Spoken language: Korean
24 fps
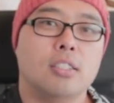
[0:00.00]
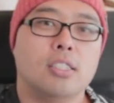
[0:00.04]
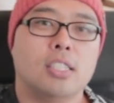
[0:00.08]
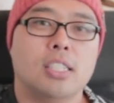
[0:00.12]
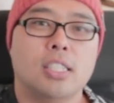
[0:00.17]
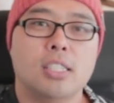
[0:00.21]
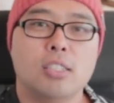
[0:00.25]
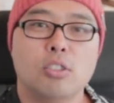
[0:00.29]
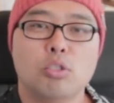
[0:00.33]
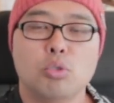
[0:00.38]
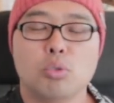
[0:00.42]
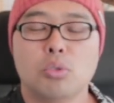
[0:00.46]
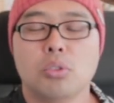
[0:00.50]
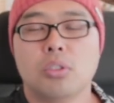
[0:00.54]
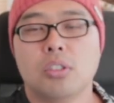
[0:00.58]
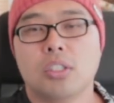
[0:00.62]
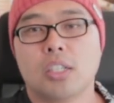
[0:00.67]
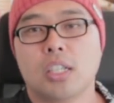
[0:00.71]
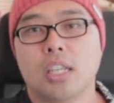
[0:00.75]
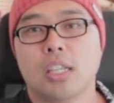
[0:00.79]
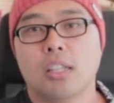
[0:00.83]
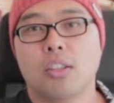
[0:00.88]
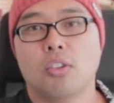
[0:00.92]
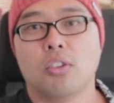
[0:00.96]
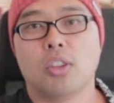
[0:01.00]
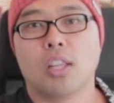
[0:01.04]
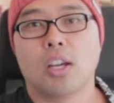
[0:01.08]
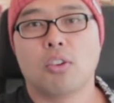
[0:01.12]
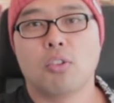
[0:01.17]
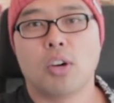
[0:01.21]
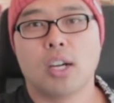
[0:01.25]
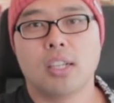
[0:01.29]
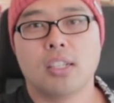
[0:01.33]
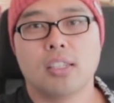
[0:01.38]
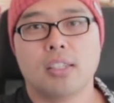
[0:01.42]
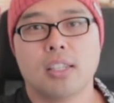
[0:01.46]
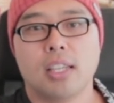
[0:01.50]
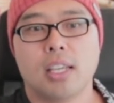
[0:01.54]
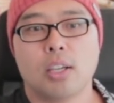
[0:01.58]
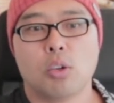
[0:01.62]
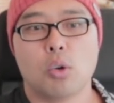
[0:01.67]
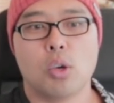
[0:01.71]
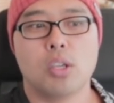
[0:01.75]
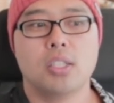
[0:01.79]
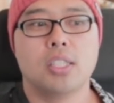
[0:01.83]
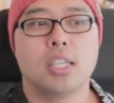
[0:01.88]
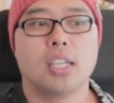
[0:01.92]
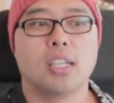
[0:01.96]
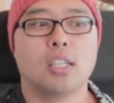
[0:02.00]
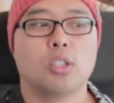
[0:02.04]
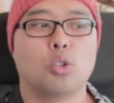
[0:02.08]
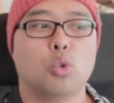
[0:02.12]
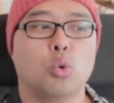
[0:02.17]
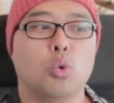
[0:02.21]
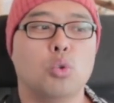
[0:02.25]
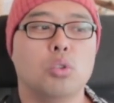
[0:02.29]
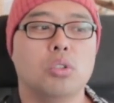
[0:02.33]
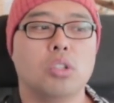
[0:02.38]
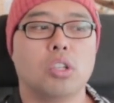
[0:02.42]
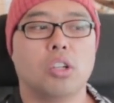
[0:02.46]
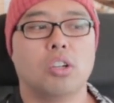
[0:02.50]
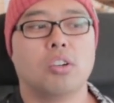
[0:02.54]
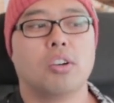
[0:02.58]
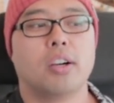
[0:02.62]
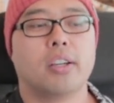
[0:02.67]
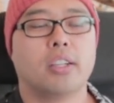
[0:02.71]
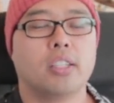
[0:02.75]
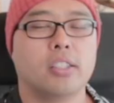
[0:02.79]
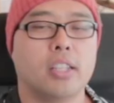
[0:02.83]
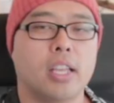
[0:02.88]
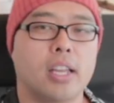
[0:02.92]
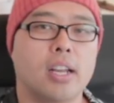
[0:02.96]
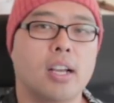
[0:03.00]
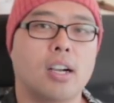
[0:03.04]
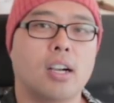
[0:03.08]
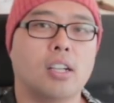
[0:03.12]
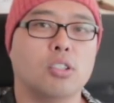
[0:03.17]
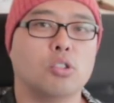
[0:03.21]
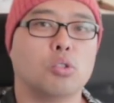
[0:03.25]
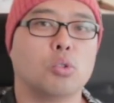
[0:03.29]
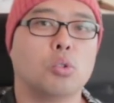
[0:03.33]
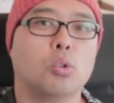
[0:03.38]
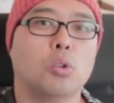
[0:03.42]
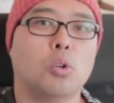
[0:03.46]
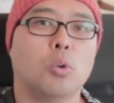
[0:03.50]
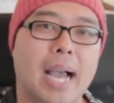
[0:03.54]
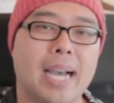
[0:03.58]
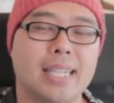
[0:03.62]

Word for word: 실수로 그렇게 됐다고 하는데 굉장히 좋은 결과를 내놔가지고